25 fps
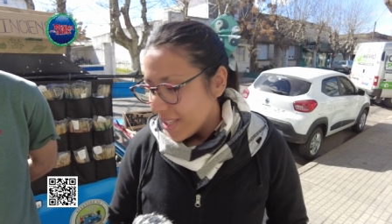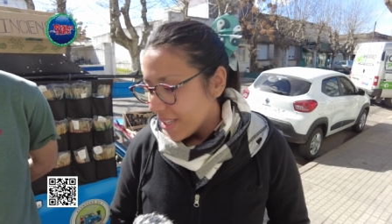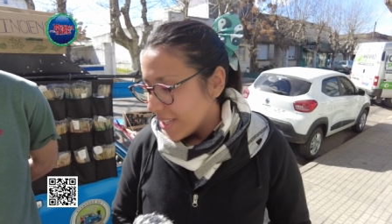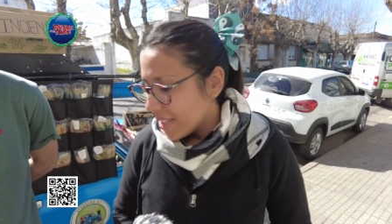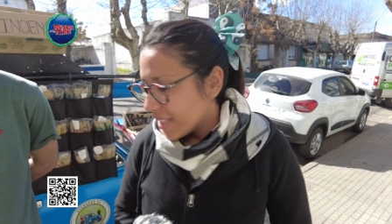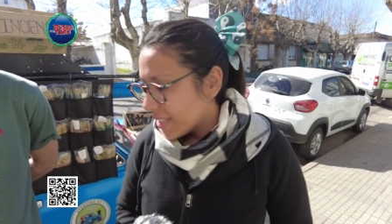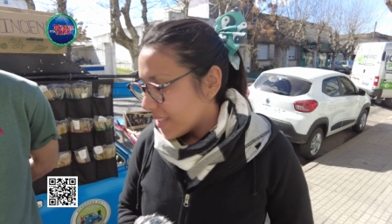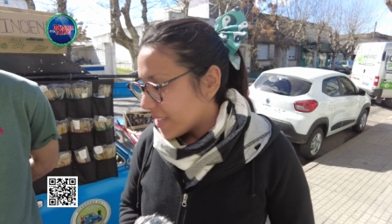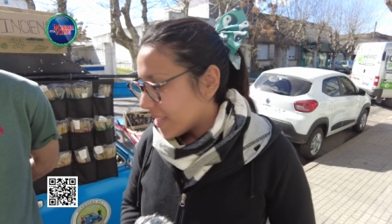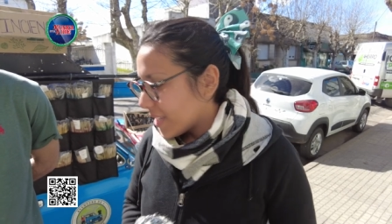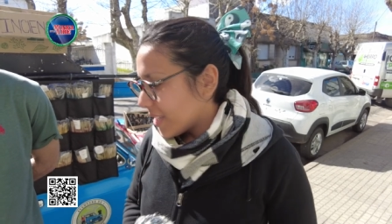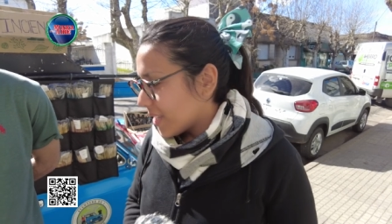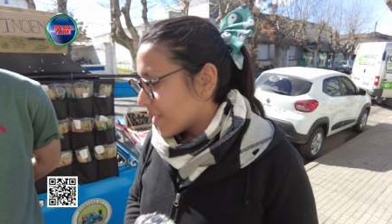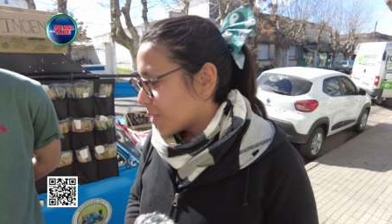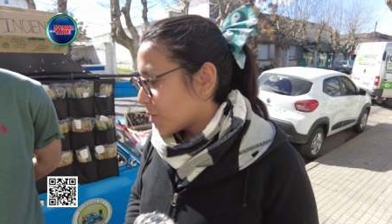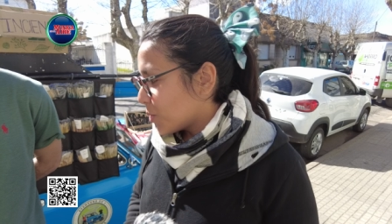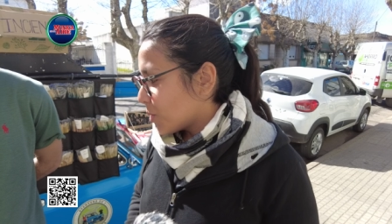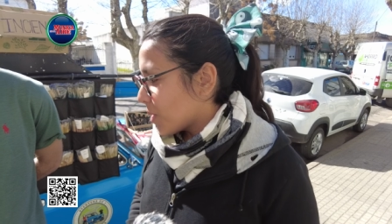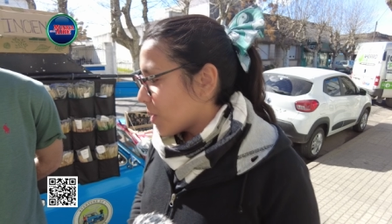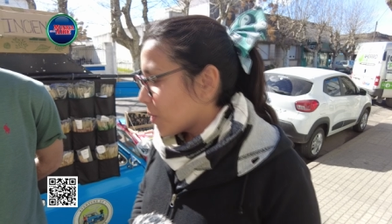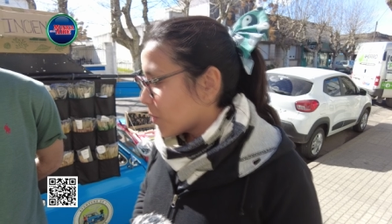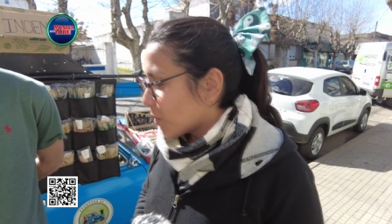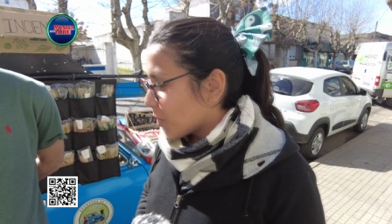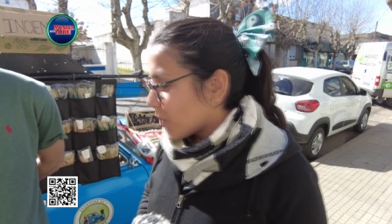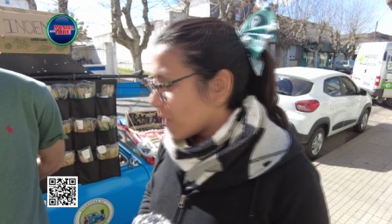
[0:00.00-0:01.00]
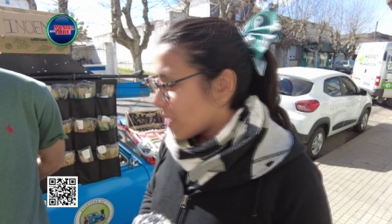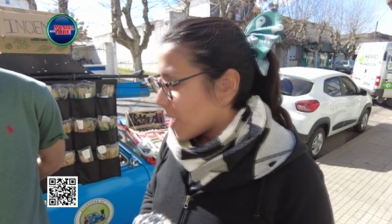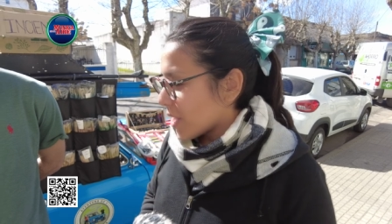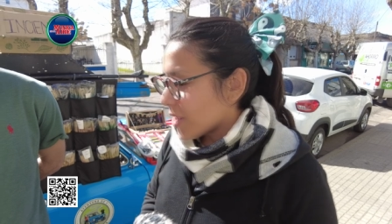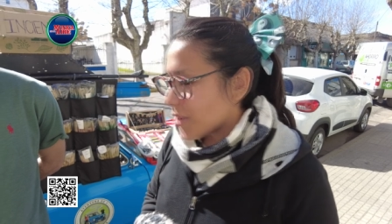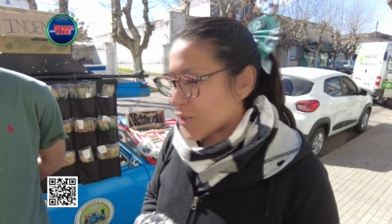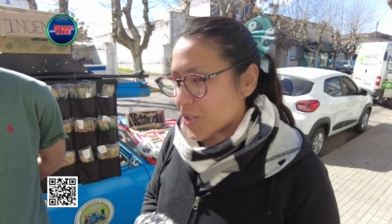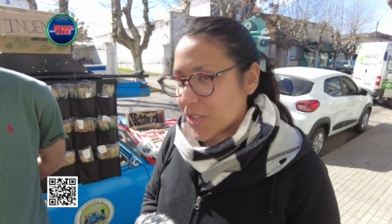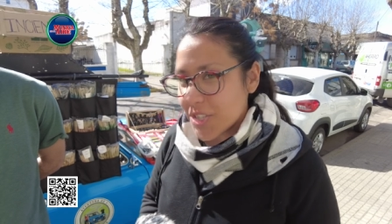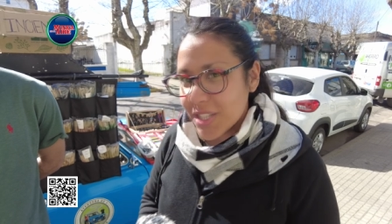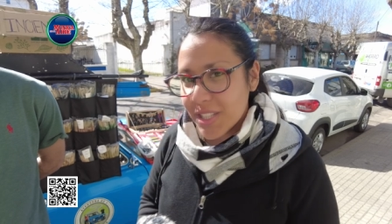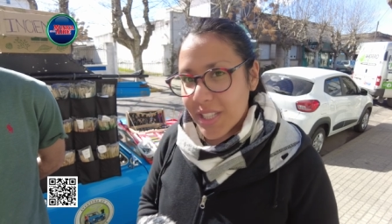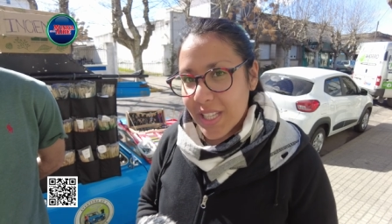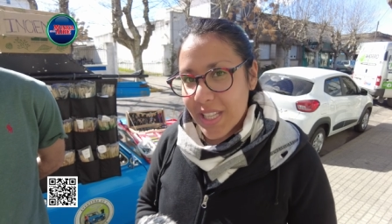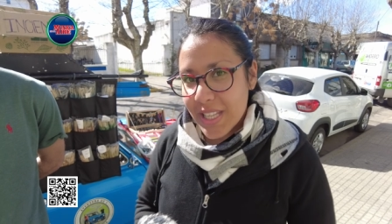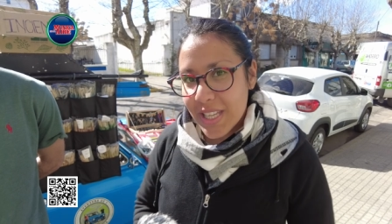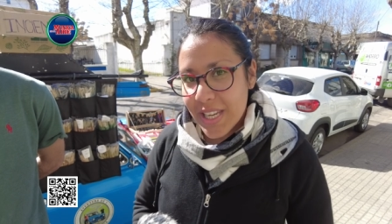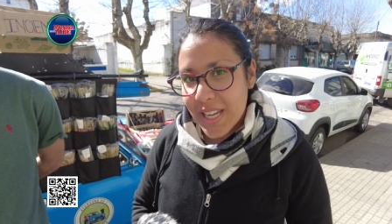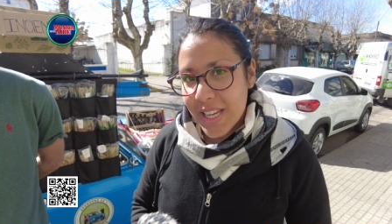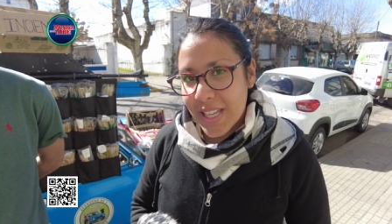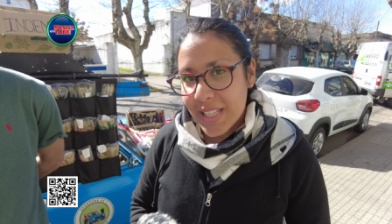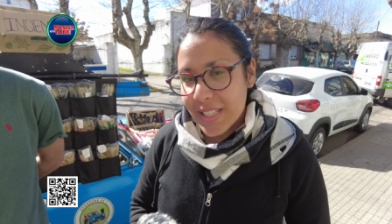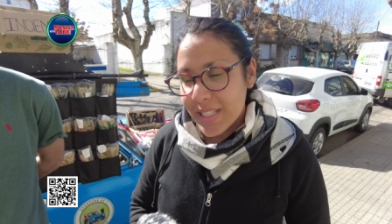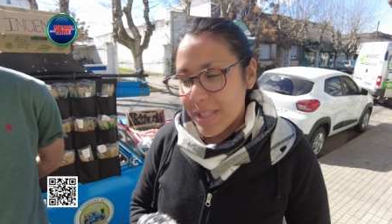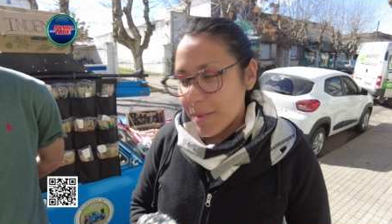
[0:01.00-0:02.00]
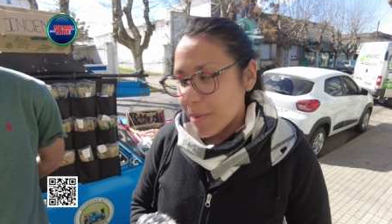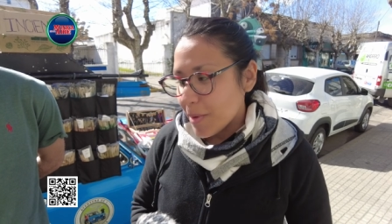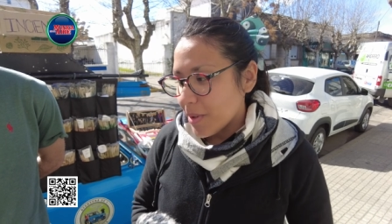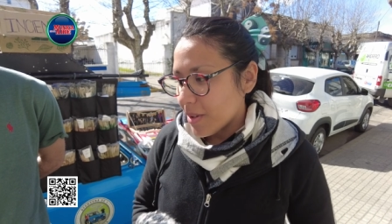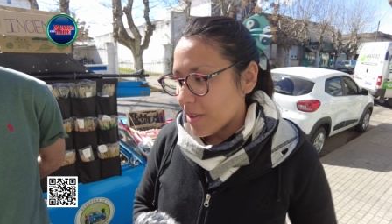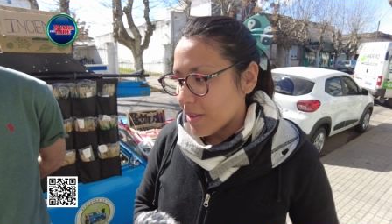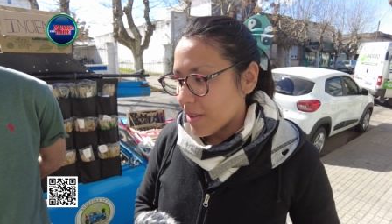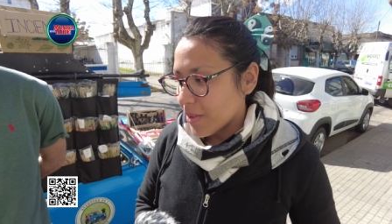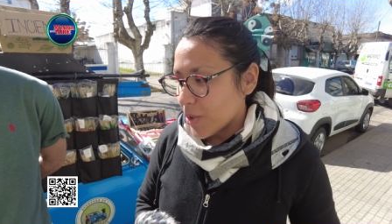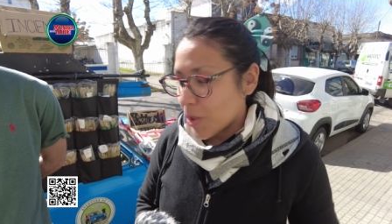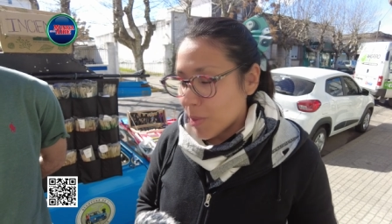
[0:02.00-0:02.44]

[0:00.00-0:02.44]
Este, es un auto del año 83 y bueno,